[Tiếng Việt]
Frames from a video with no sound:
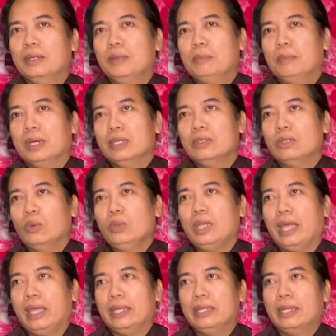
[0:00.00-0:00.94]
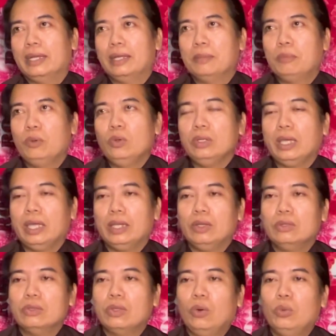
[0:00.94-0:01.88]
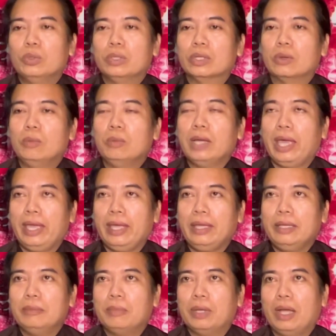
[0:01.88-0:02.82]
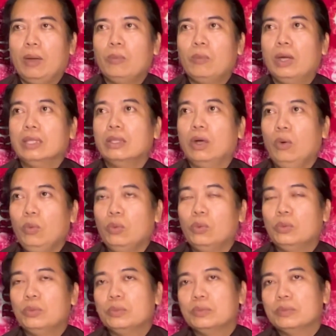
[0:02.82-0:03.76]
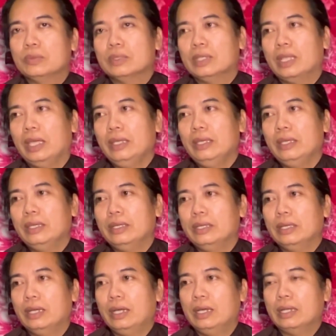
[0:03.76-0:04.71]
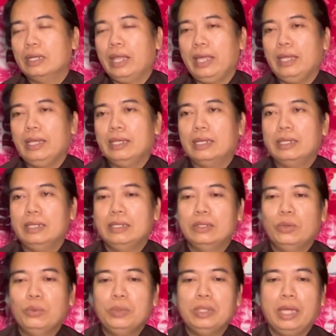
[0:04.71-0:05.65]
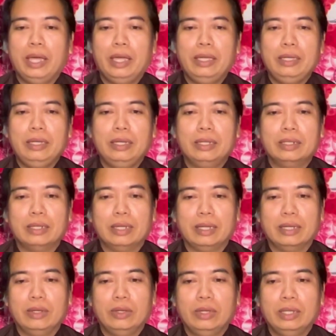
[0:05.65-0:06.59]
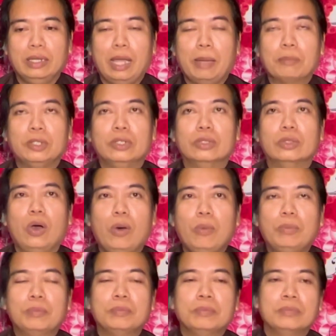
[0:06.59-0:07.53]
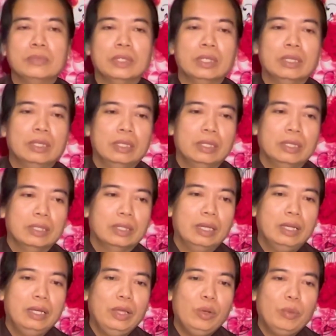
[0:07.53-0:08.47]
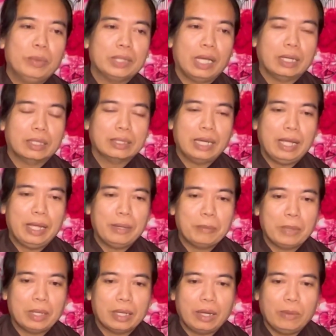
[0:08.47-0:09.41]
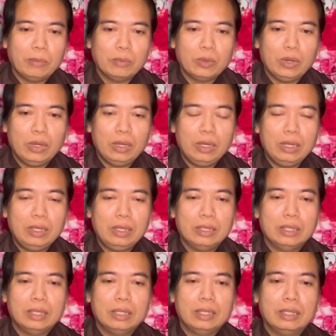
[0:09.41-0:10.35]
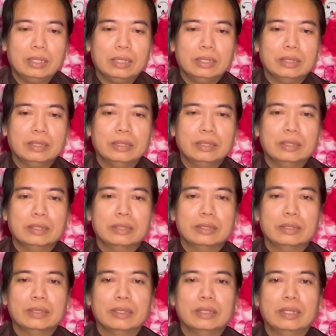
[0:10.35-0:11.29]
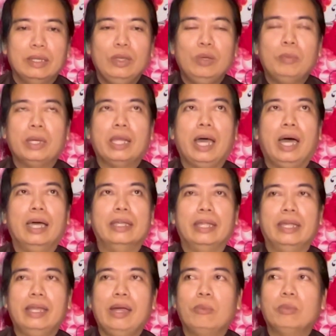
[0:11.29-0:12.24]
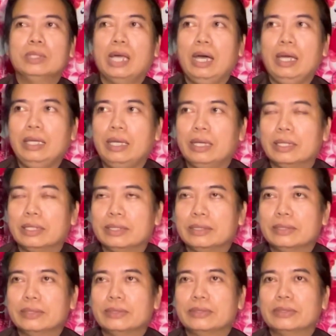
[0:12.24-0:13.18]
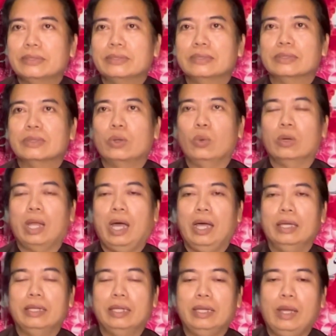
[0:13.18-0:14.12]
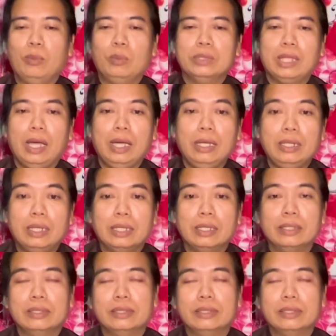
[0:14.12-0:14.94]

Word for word: mà cái tuổi này là muốn nghe nói tu thì cũng ngán mà không phải tu tại vì à, đây là đi núi để à, rèn luyện làm người tốt chứ nếu mà thật ra mà không có à, nếu mà đời này nó không có tới á cuộc đời này nó không có tới đó